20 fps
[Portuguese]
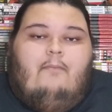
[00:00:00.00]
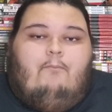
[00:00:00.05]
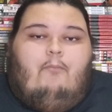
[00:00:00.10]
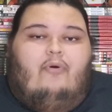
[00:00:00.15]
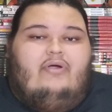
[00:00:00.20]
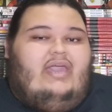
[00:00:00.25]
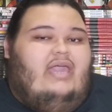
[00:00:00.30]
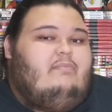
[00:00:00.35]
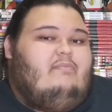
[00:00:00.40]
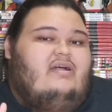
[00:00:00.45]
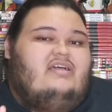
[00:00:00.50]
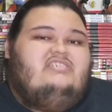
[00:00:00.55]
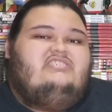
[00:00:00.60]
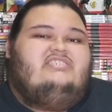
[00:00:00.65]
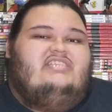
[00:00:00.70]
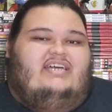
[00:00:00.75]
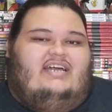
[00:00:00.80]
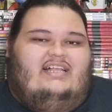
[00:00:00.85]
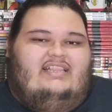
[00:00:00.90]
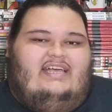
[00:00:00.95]
Porque
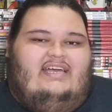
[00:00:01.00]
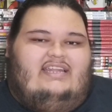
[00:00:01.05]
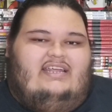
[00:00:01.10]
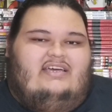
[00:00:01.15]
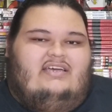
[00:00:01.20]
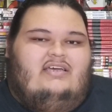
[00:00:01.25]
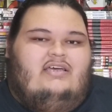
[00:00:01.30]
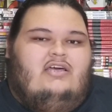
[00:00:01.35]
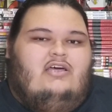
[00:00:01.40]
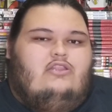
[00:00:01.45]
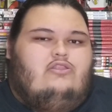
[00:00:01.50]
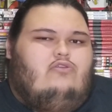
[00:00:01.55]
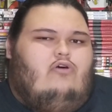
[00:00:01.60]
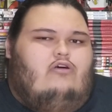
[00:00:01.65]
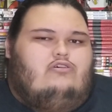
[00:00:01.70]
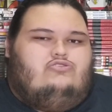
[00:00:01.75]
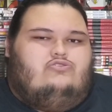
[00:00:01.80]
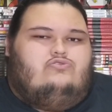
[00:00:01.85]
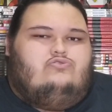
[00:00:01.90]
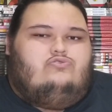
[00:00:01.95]
imagina, galera,
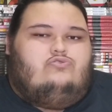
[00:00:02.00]
lógico,